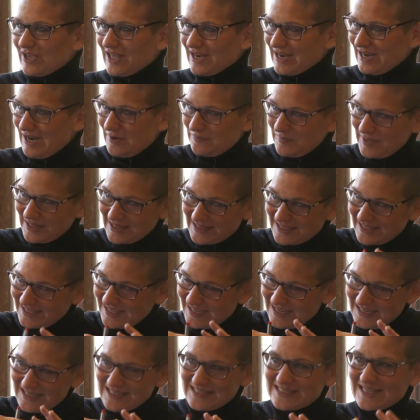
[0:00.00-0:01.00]
que
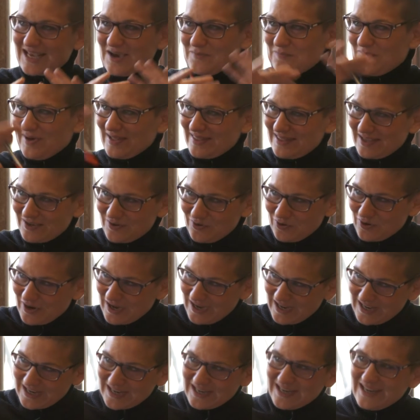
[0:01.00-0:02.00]
realmente eres capaz de
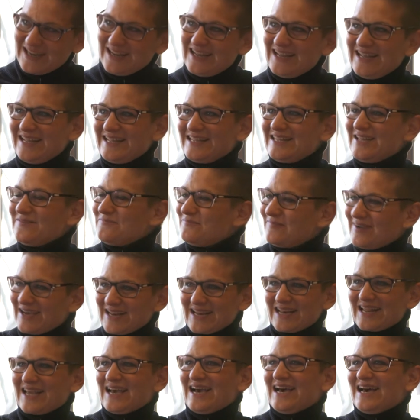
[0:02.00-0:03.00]
coger y
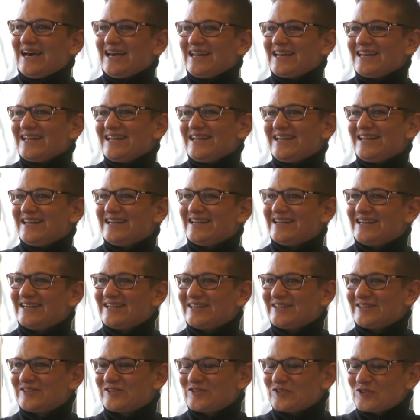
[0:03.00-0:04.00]
enmarcar
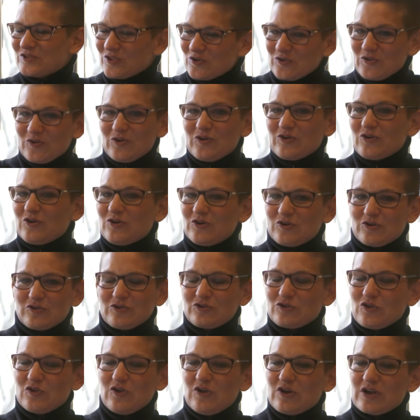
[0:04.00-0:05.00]
eh, todo, lo,
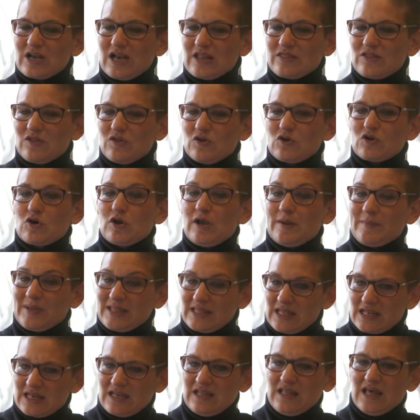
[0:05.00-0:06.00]
todo, lo, relacionado con la
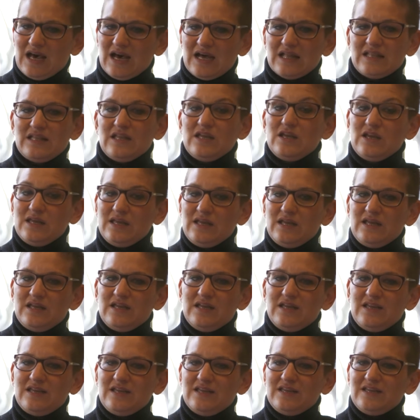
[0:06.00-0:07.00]
maternidad
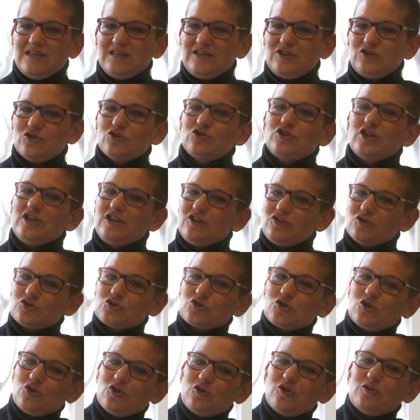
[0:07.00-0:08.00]
y, no teniendo
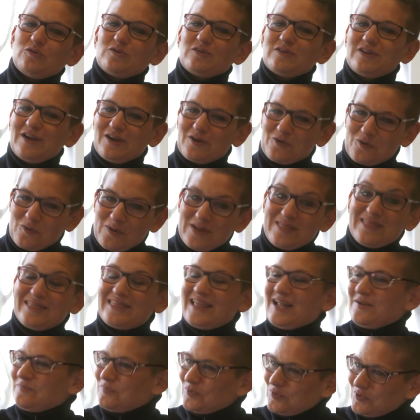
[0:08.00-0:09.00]
solo en
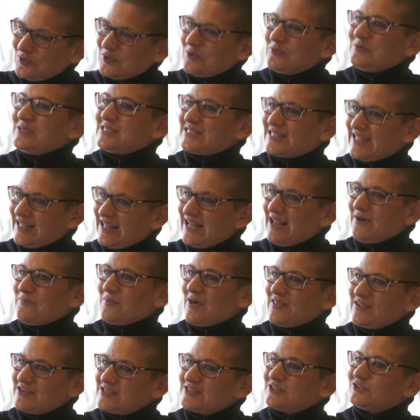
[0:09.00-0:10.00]
cuenta el punto de vista de la
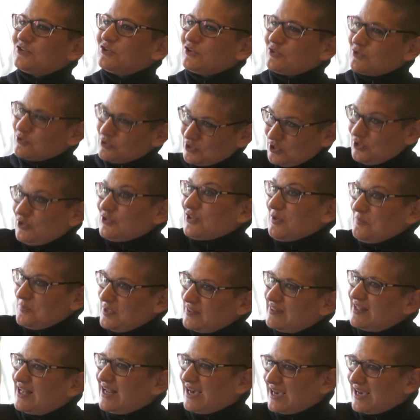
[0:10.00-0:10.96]
madre, sino también de